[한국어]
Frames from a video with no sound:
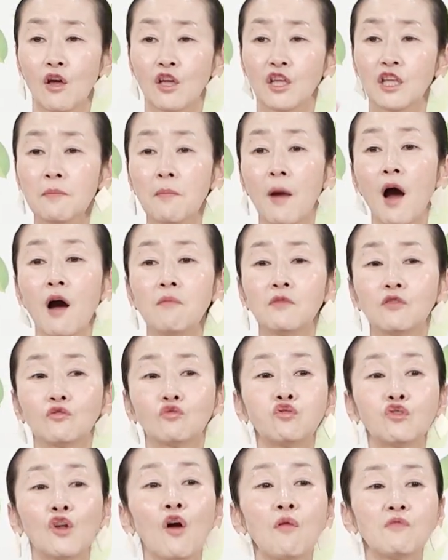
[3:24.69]
이 마음을
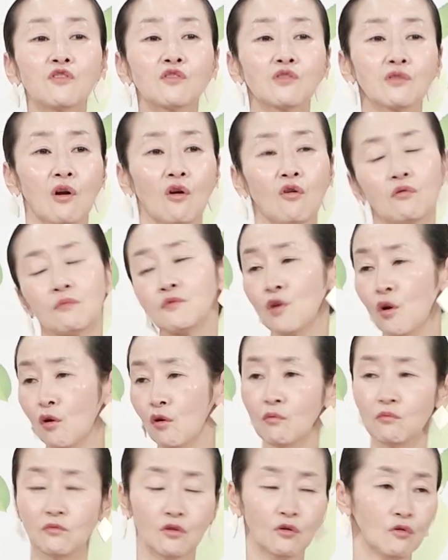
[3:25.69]
두려움을 쓰라고 그러면
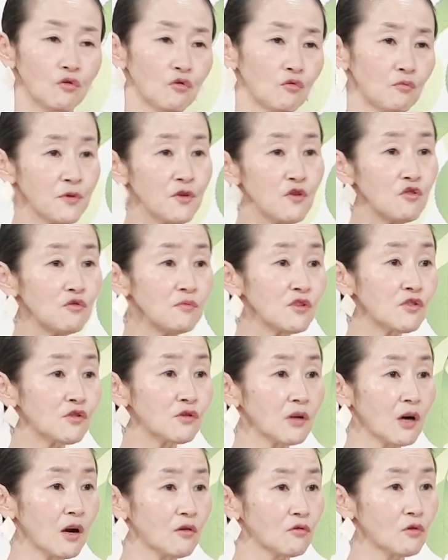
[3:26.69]
서러움을 느끼고, 미움을
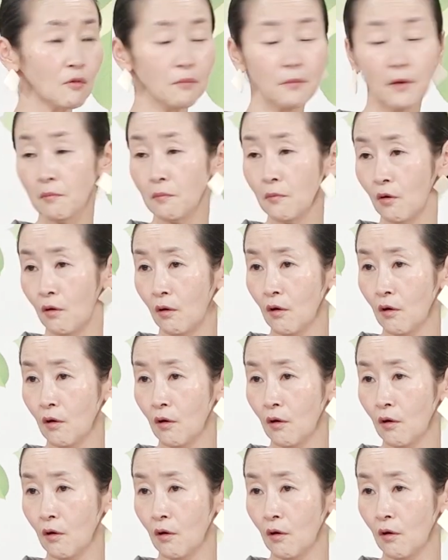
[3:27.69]
쓰라고 그러면